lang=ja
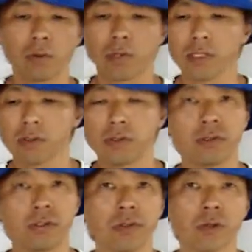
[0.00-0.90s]
とかすご
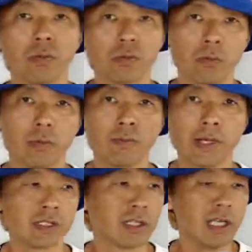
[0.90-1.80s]
く喜ぶと思い
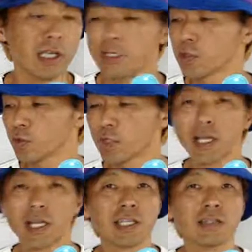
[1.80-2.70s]
ます作って
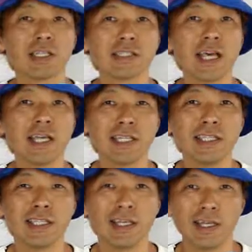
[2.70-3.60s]
あげてくださいぜ
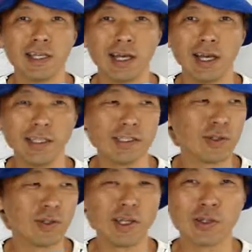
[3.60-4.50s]
ひはい
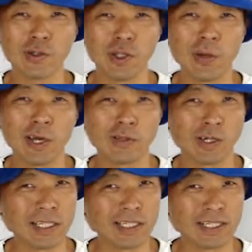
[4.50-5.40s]
それではグッディーバルの
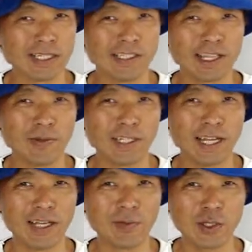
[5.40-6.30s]
カネさんでしたま
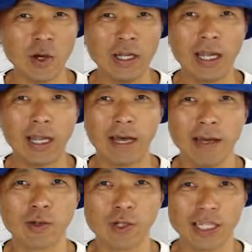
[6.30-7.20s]
た会いましょう
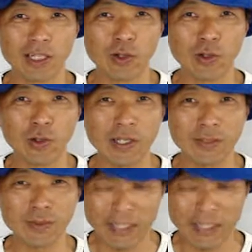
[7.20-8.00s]
あよかったら登録お願いしま